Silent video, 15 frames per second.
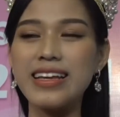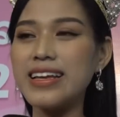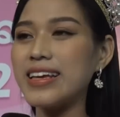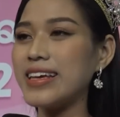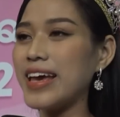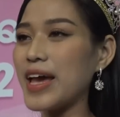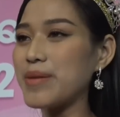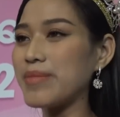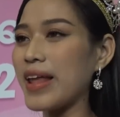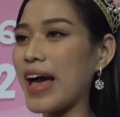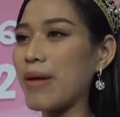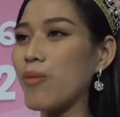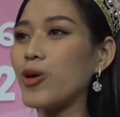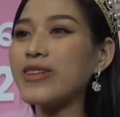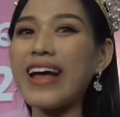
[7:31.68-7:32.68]
Ý em
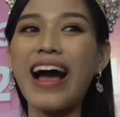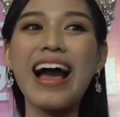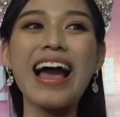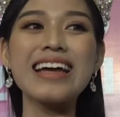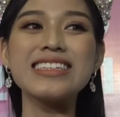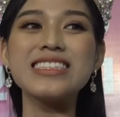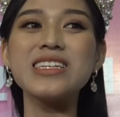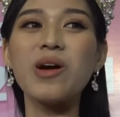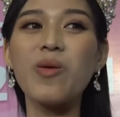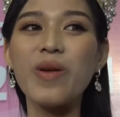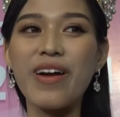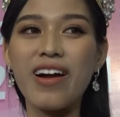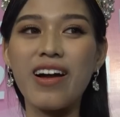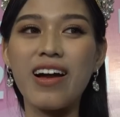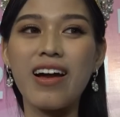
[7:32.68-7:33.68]
là mỗi tháng 2 triệu ấy
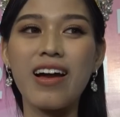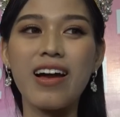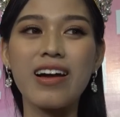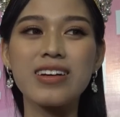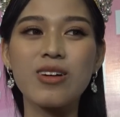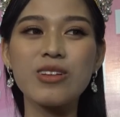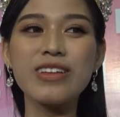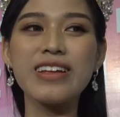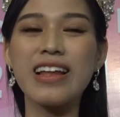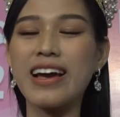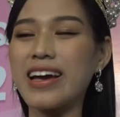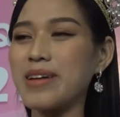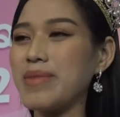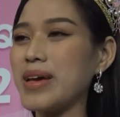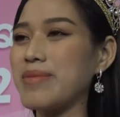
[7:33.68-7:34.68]
ạ. Có thể là
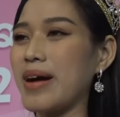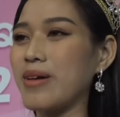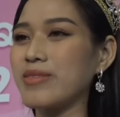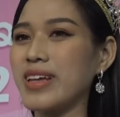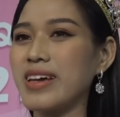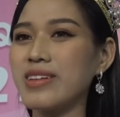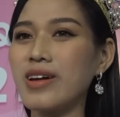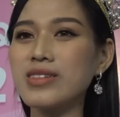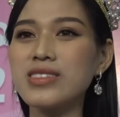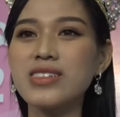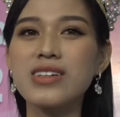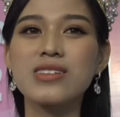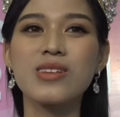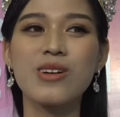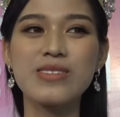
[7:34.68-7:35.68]
cái bài báo đấy nó
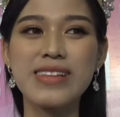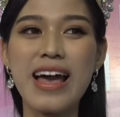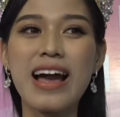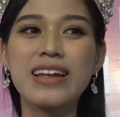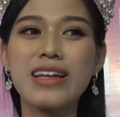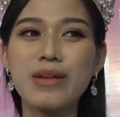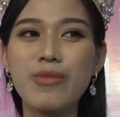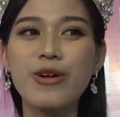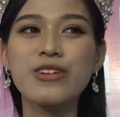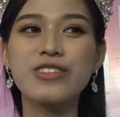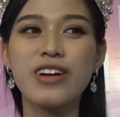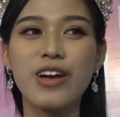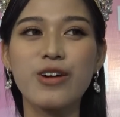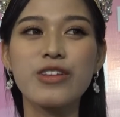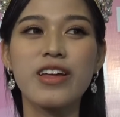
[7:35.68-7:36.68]
chưa được rõ ràng nên mọi
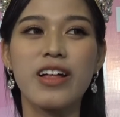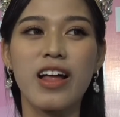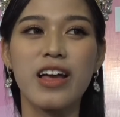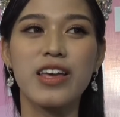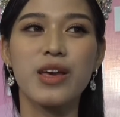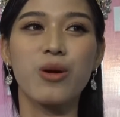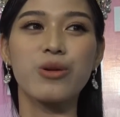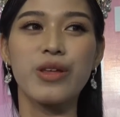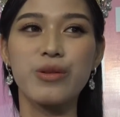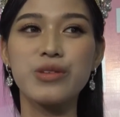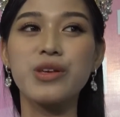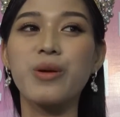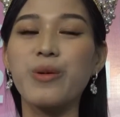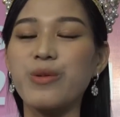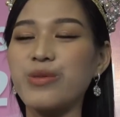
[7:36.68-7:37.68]
người có thể hiểu thêm
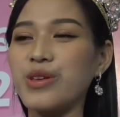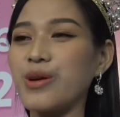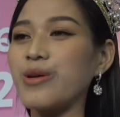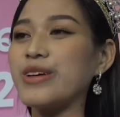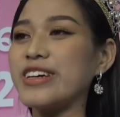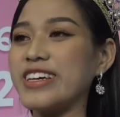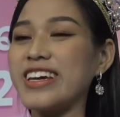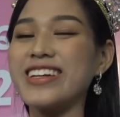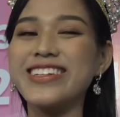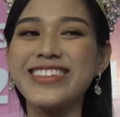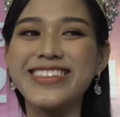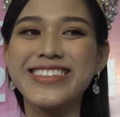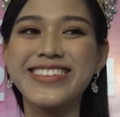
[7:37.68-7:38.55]
nhiều ý kiến.